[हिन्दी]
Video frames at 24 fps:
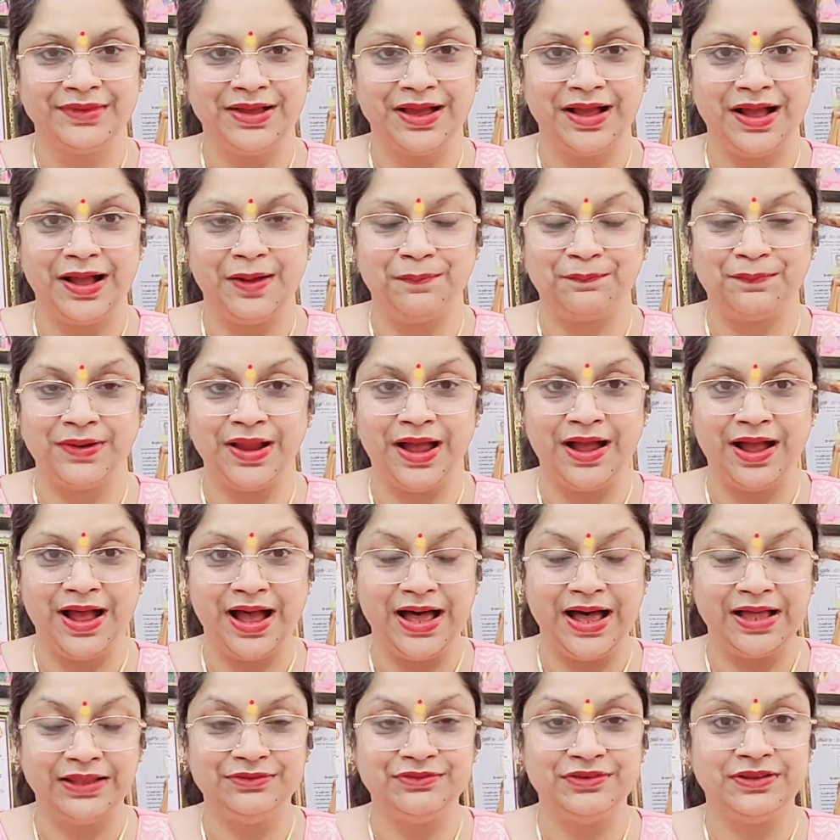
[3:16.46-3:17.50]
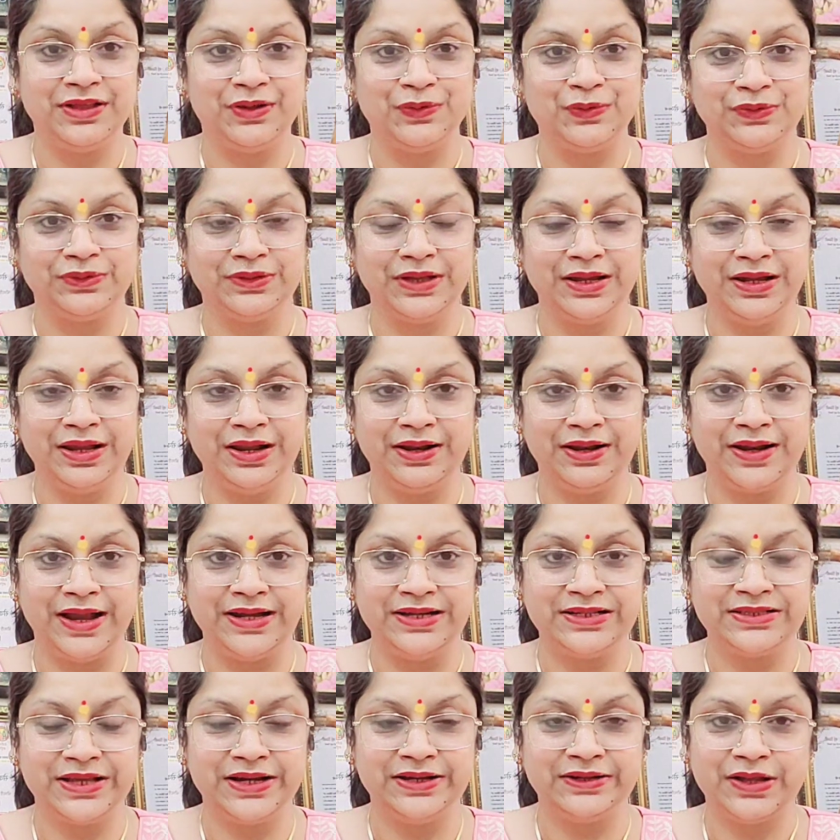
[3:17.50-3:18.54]
अपना हाथ जिधर होता है ना राइट
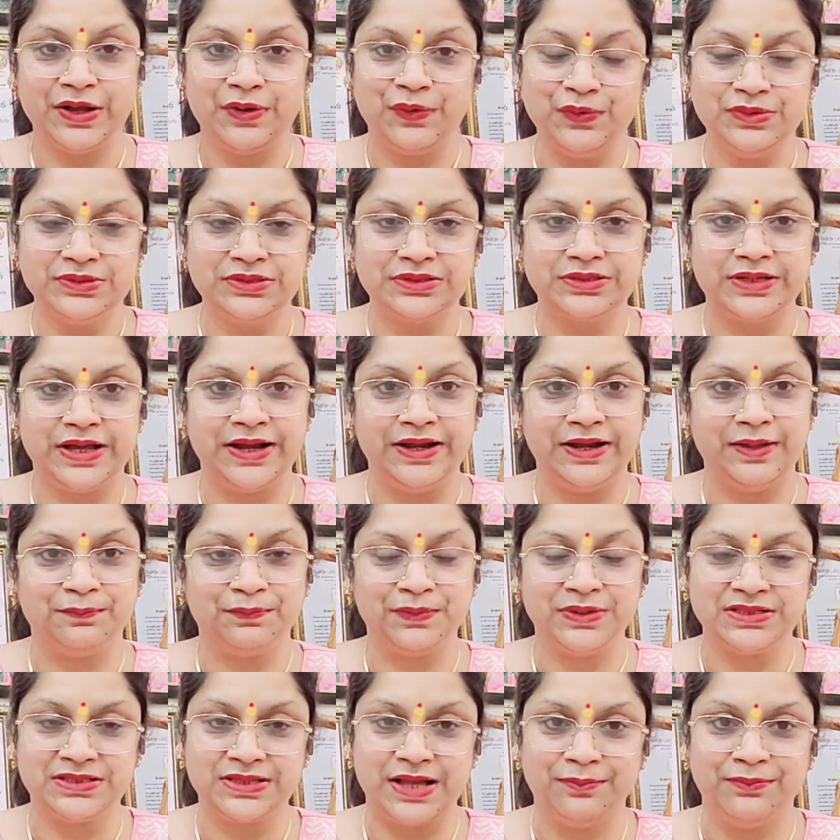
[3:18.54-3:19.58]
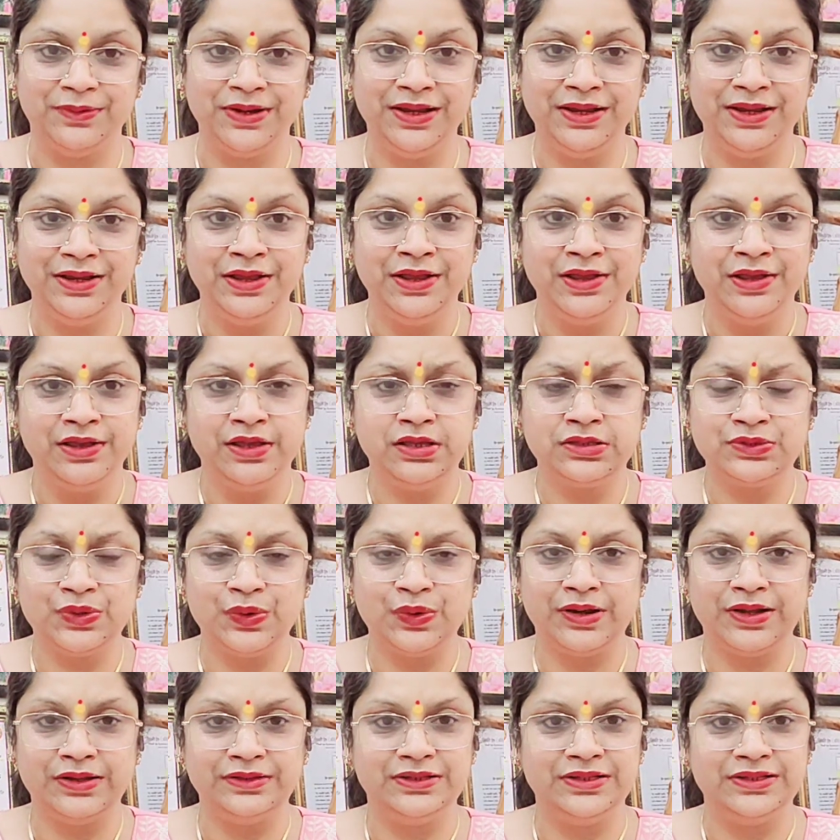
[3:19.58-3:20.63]
साइड का उस साइड अपने सामने इसको
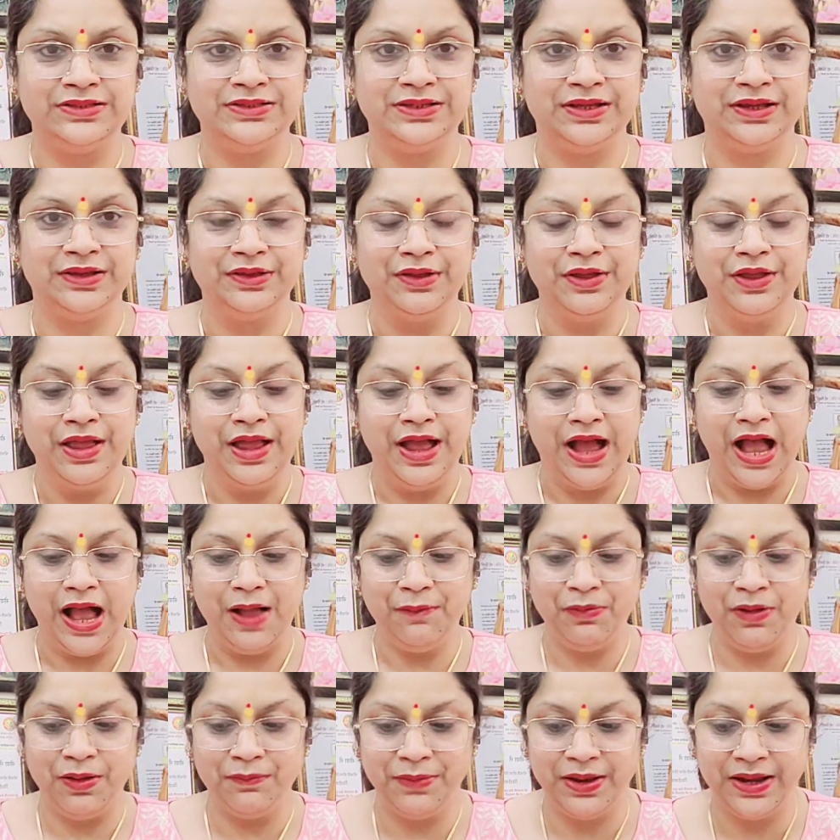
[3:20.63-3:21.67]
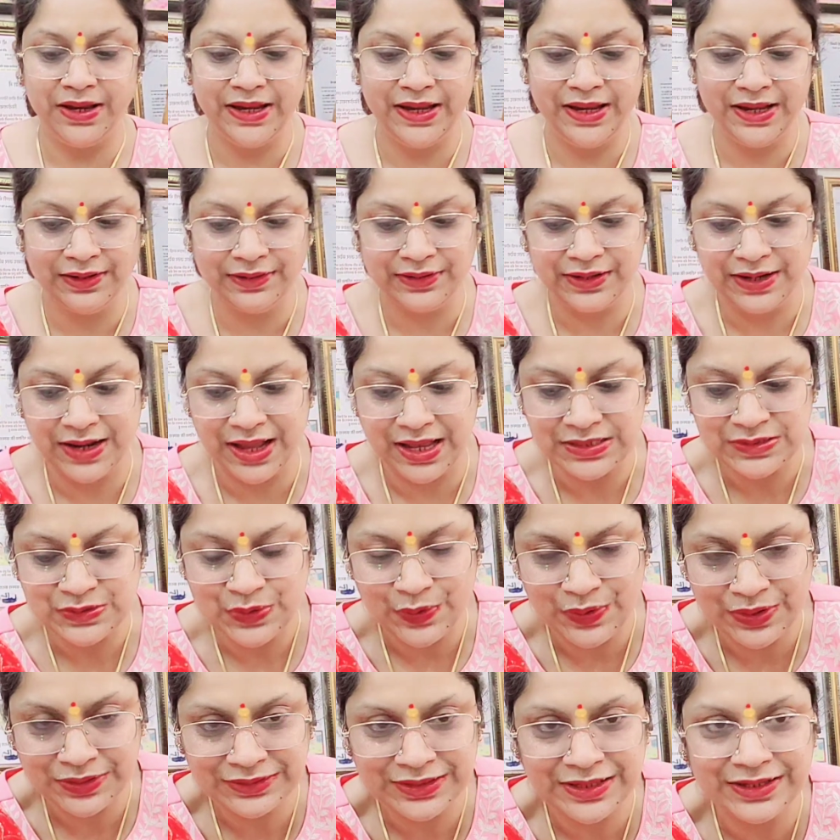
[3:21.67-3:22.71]
रख दीजिए अब हमें एक गिलास
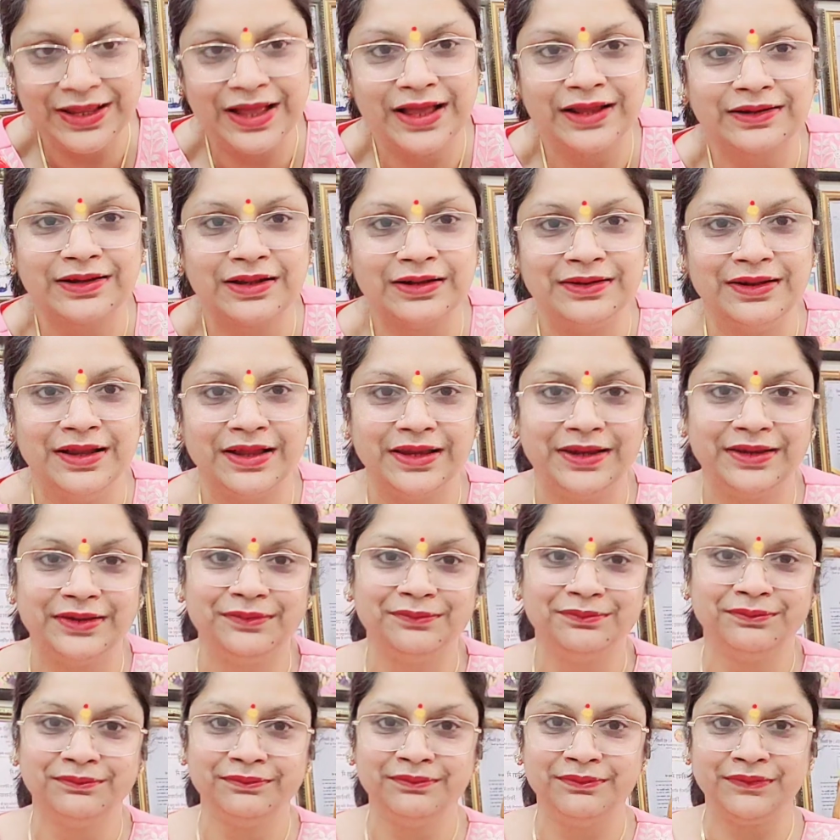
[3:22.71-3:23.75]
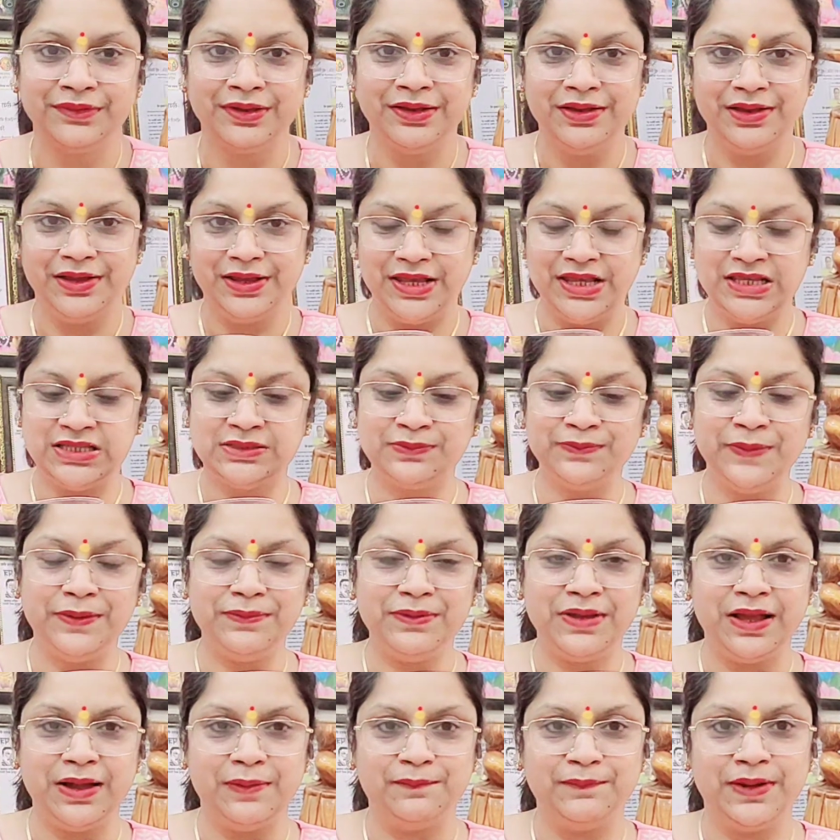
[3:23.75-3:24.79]
और तैयार करना है इसमें
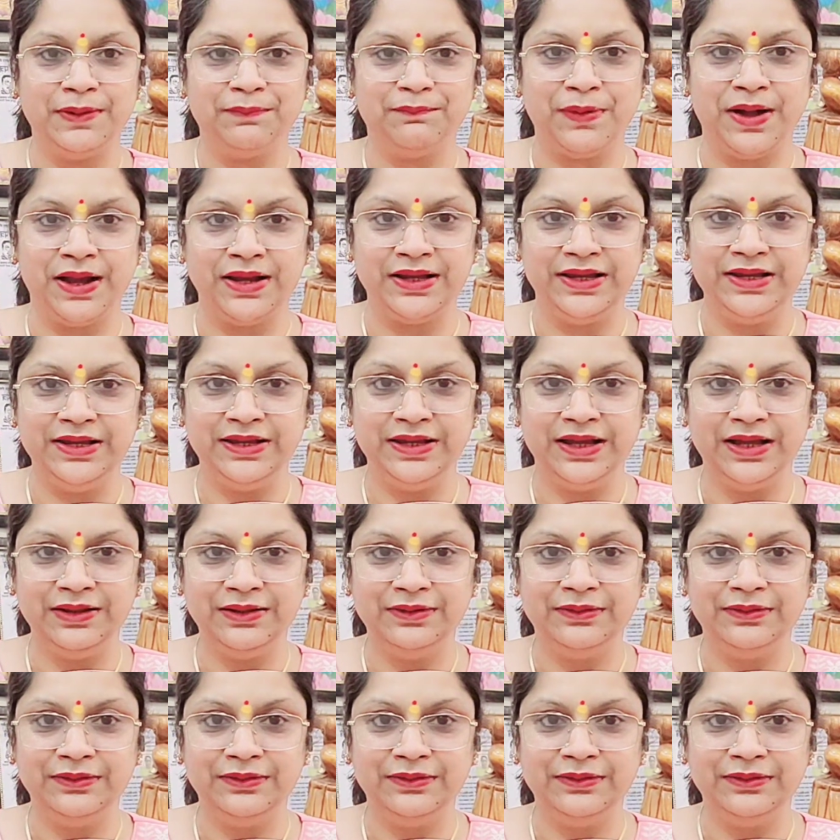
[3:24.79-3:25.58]
भी हमने पानी लिया